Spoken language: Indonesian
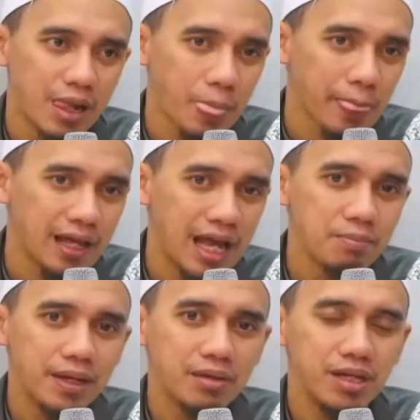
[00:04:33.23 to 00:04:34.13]

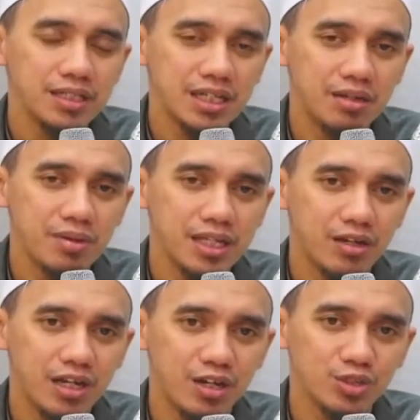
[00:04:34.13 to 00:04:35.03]
apa yang biasa dibaca
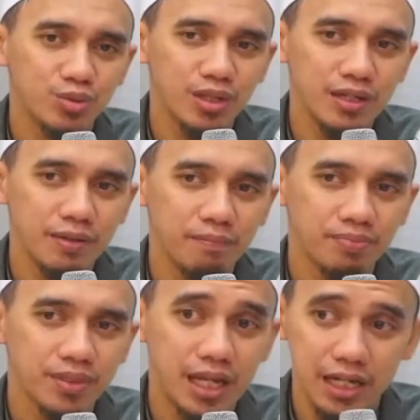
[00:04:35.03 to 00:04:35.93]
oleh Rasulullah
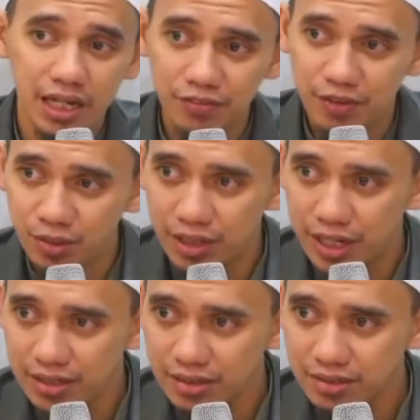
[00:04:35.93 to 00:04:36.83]
al kafirun
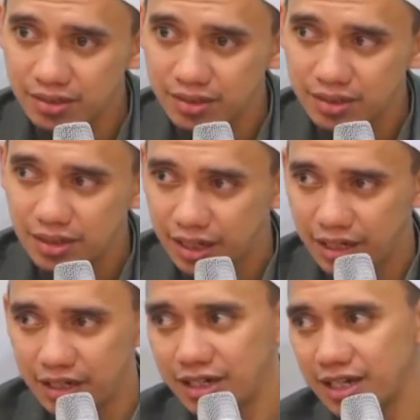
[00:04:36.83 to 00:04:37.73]
dan al
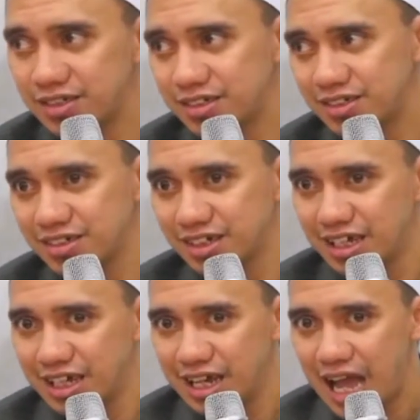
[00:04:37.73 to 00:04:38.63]
ikhlas
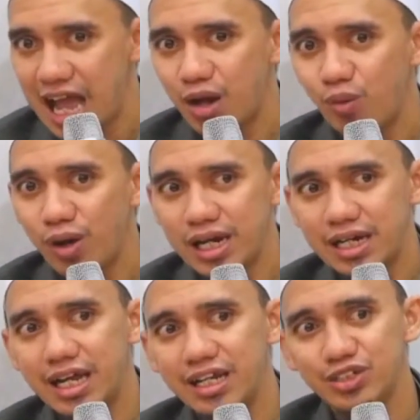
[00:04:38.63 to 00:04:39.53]
awal
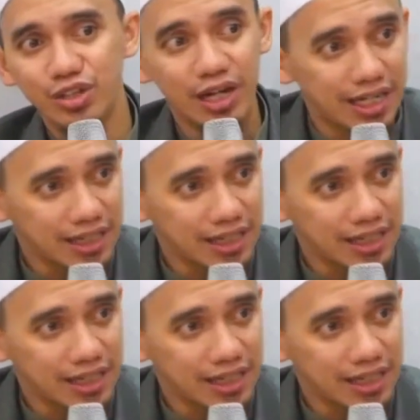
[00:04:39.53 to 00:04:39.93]
dari salat